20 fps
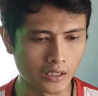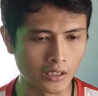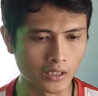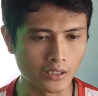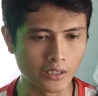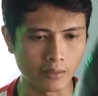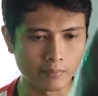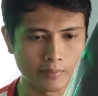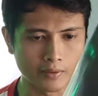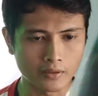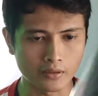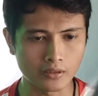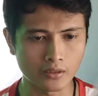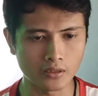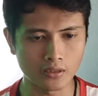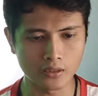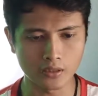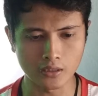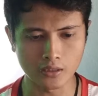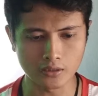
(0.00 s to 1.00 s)
dapat
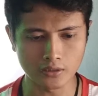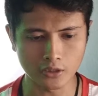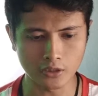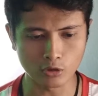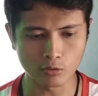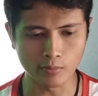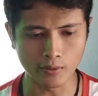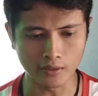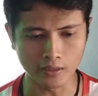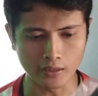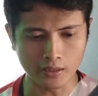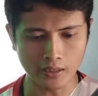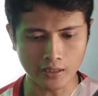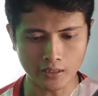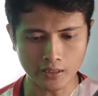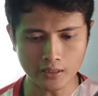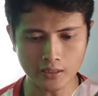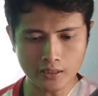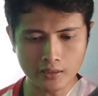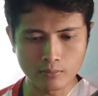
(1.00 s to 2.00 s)
uh, satu batang
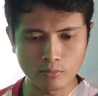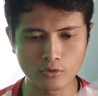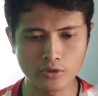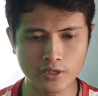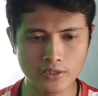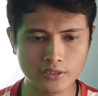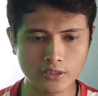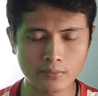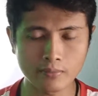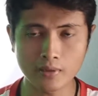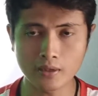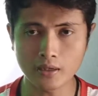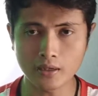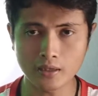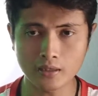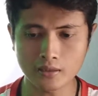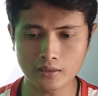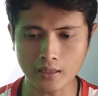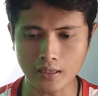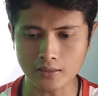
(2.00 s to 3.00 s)
raket, kemudian
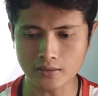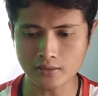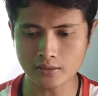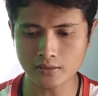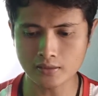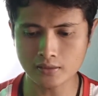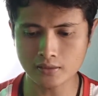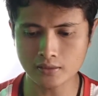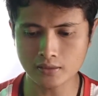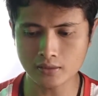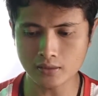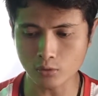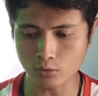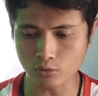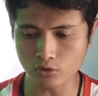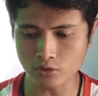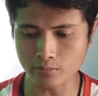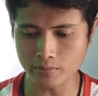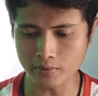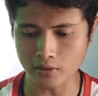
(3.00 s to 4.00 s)
sama tas
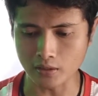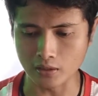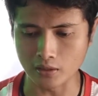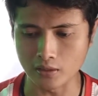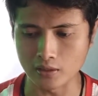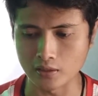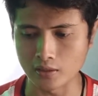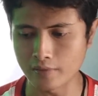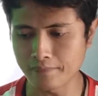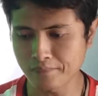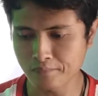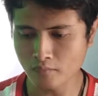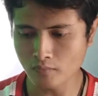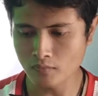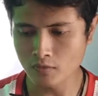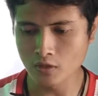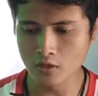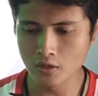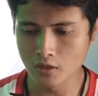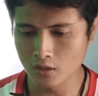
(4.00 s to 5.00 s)
serut seperti ini ya.
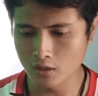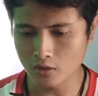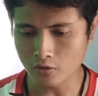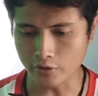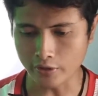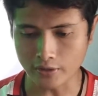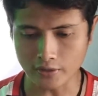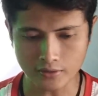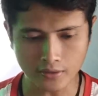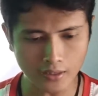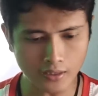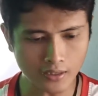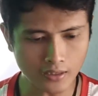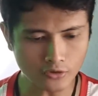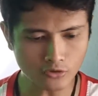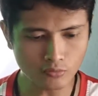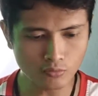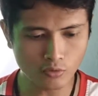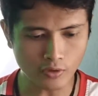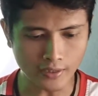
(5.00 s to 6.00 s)
Oke, kita
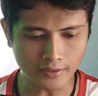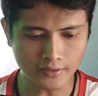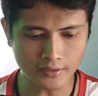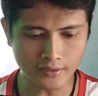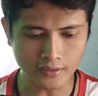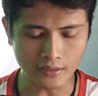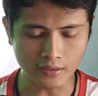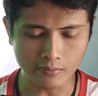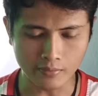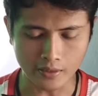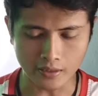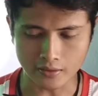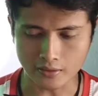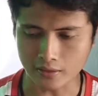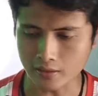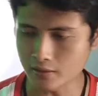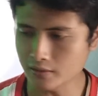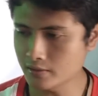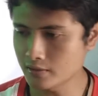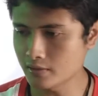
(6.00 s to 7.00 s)
langsung buka aja ya
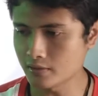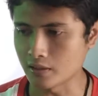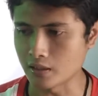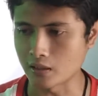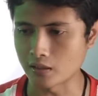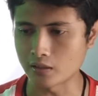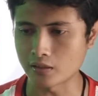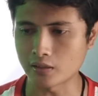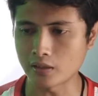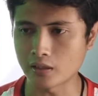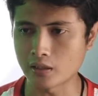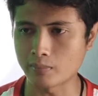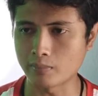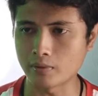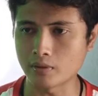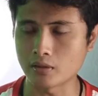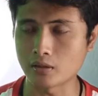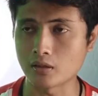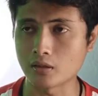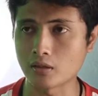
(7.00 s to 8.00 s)
barangnya dan kita
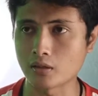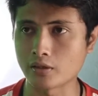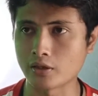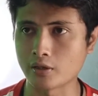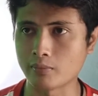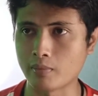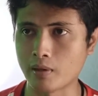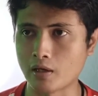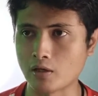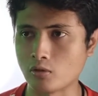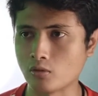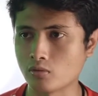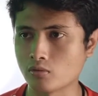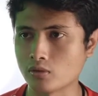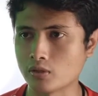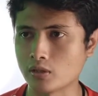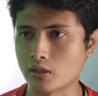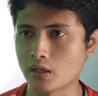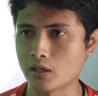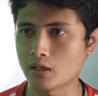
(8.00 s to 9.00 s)
dapat uh, grip
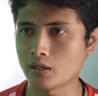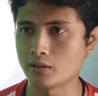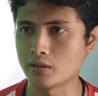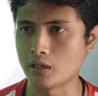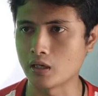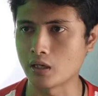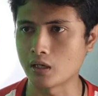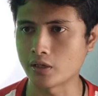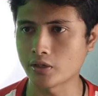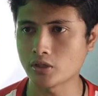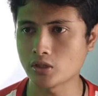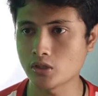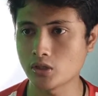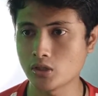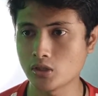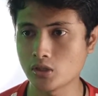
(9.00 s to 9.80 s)
handuk ya dari